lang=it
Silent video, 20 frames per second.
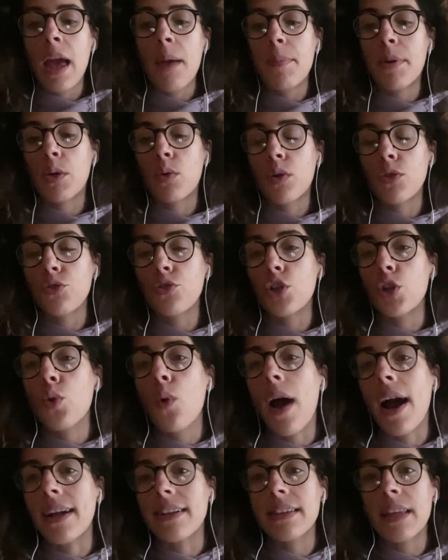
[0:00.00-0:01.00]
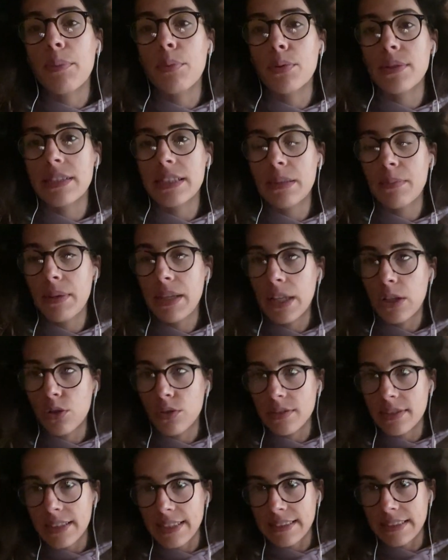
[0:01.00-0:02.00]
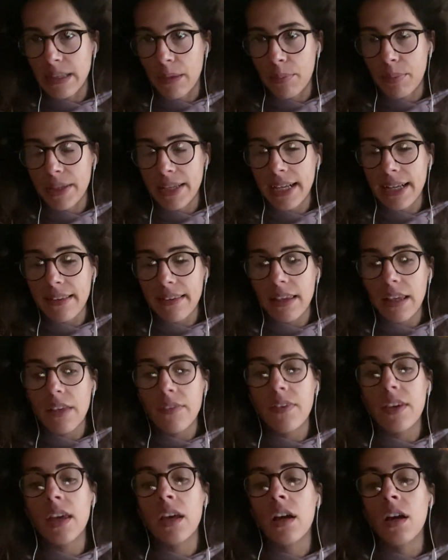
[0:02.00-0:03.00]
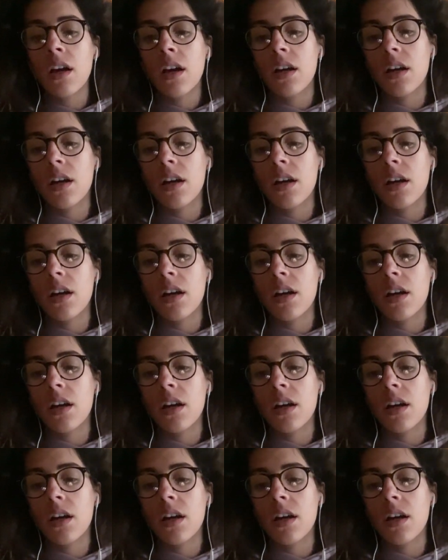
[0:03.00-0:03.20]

Per quanto riguarda i possibili contesti applicativi,